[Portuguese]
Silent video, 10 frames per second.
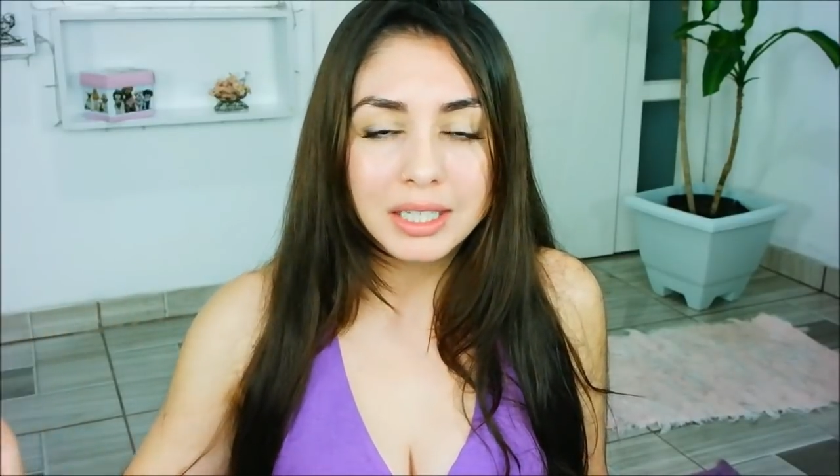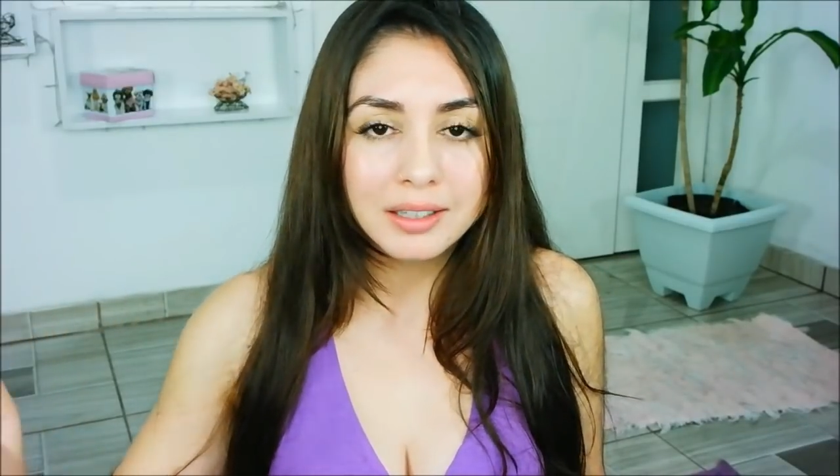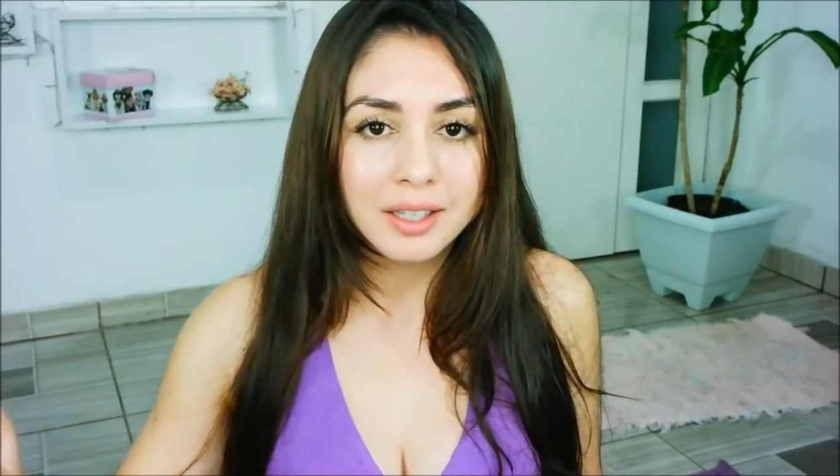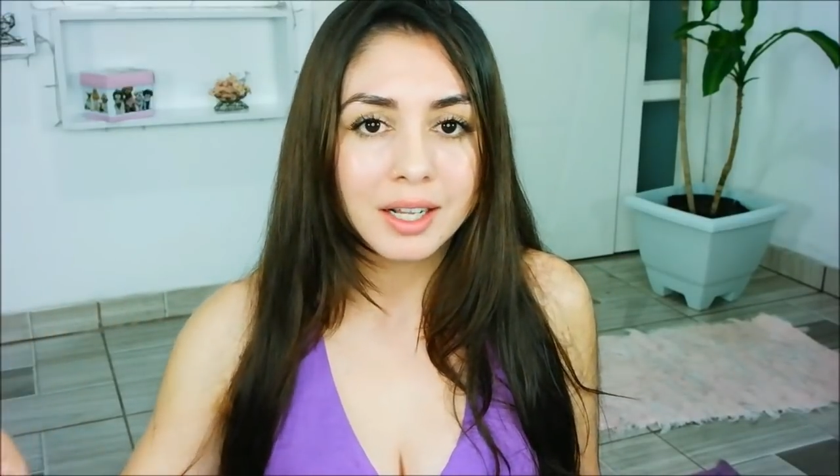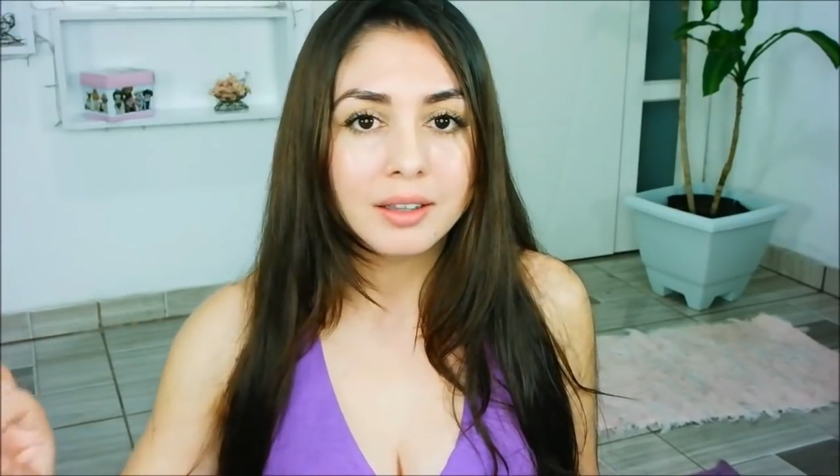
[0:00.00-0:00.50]

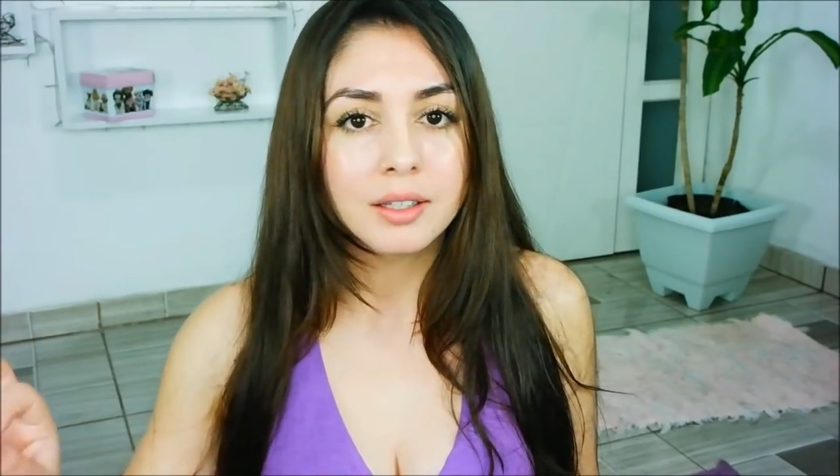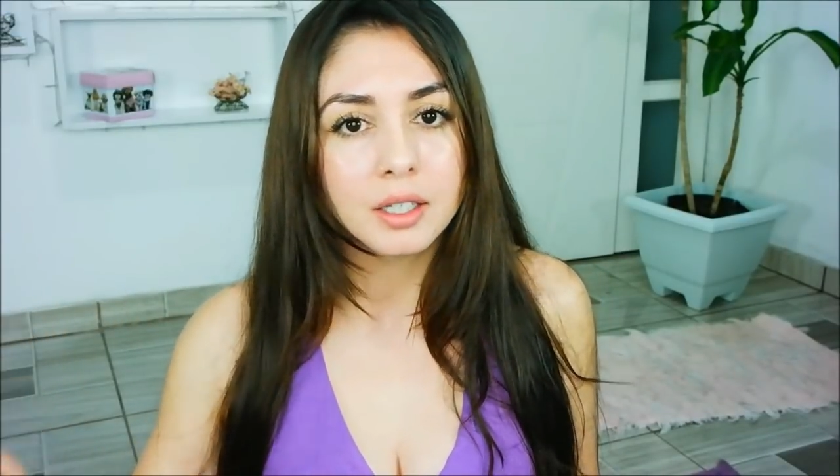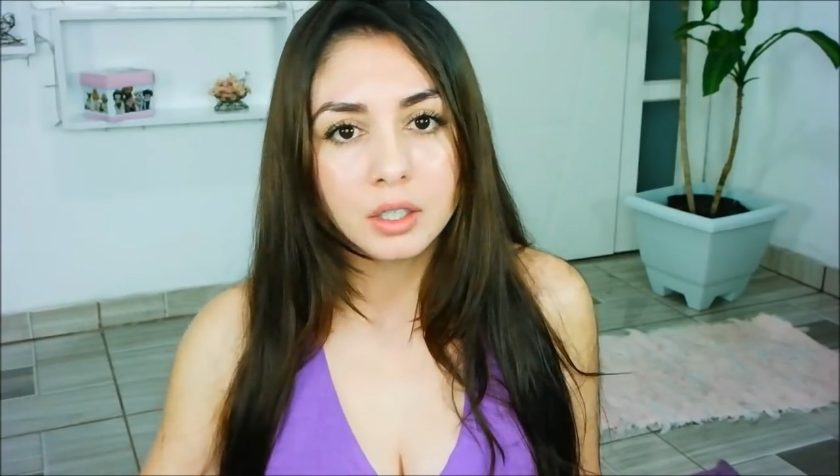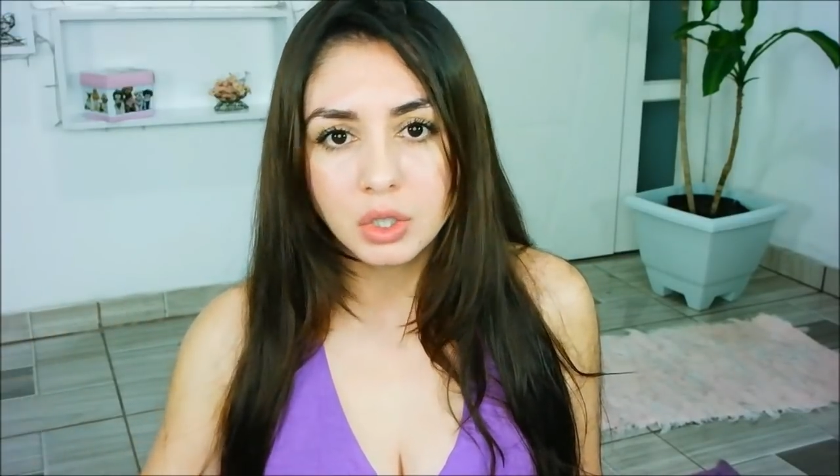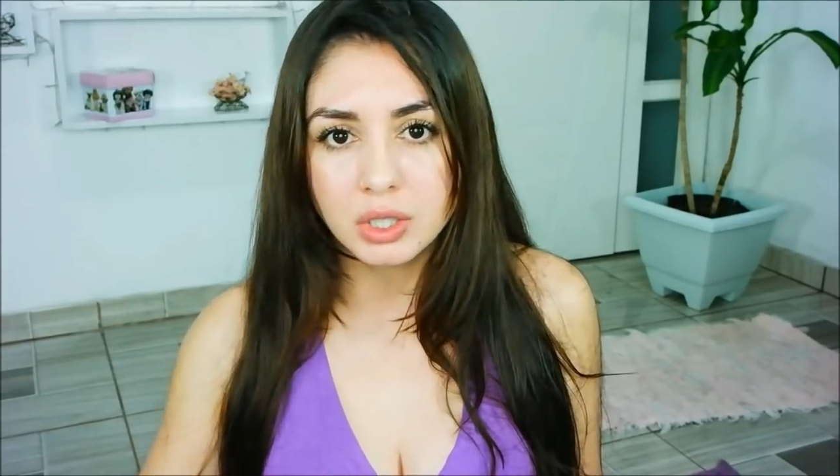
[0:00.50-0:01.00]
hidratantes
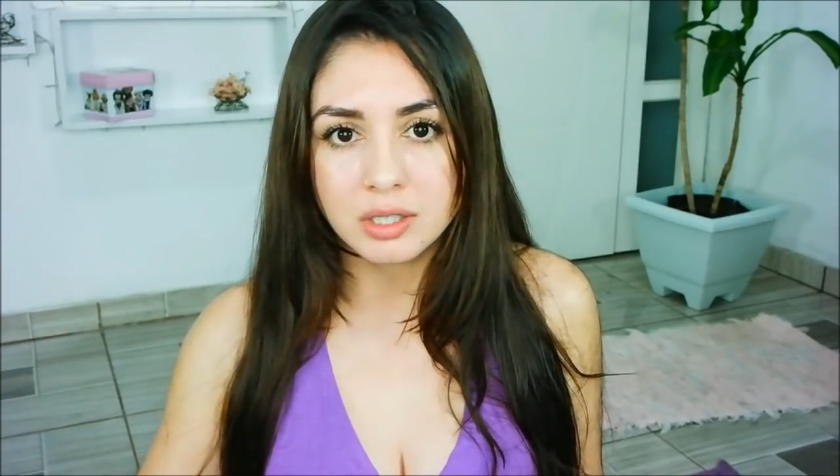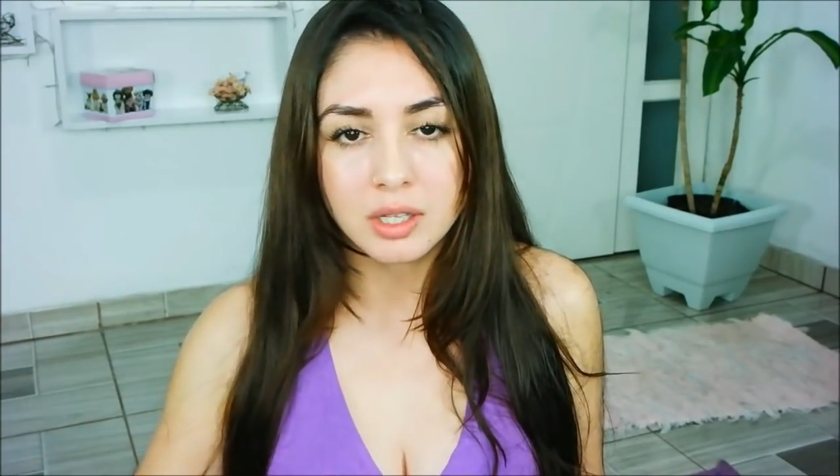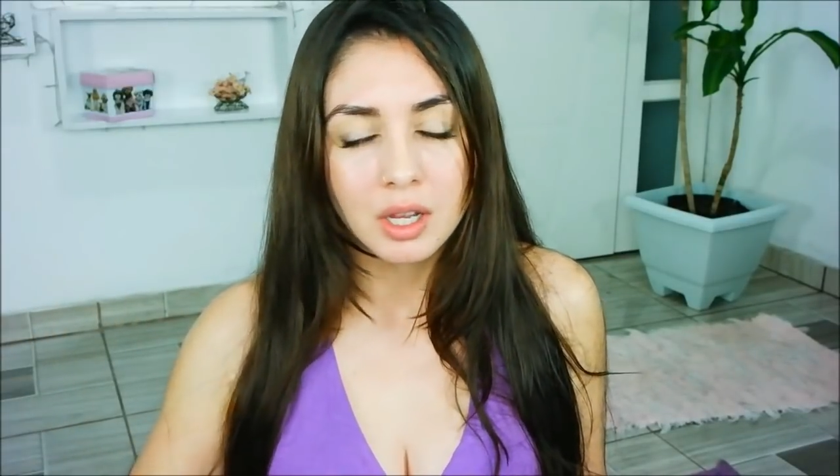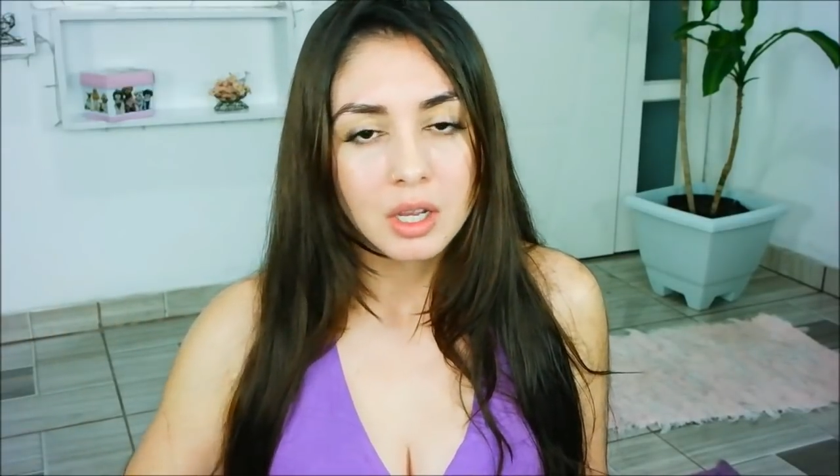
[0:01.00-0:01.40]
hidratantes